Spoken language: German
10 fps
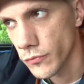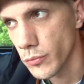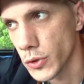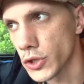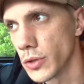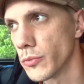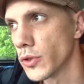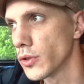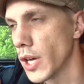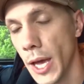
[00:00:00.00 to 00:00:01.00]

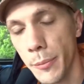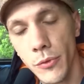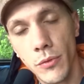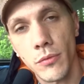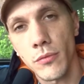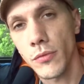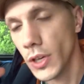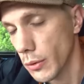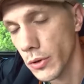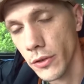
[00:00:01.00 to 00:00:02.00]
bestimmte Apps, da
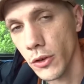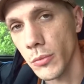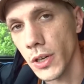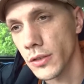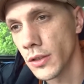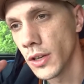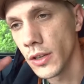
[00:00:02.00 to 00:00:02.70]
kann man das auch machen.